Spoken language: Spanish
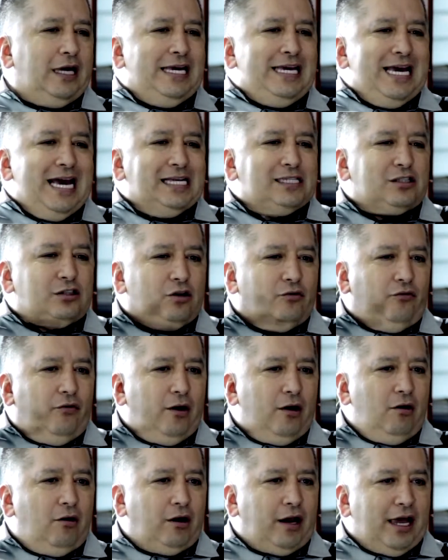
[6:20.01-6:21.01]
y esto
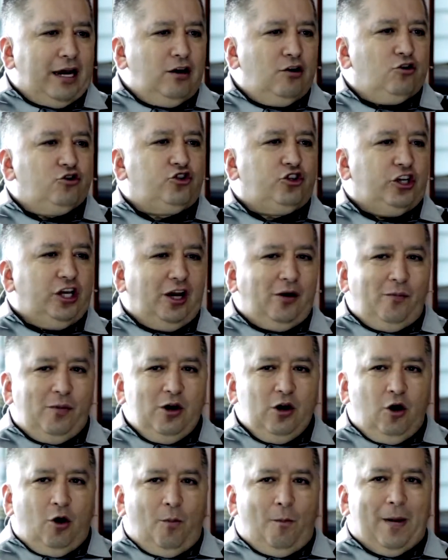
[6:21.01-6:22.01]
fue lo que nos
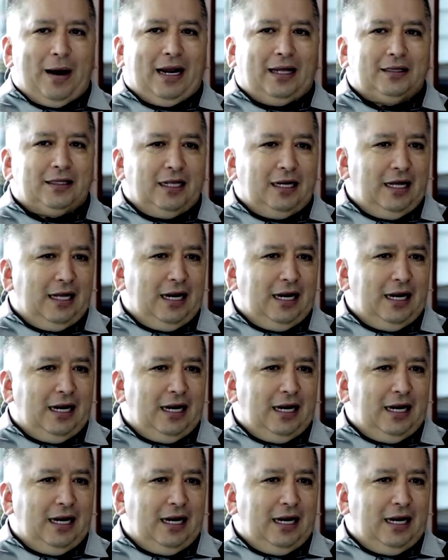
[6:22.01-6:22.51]
sirvió para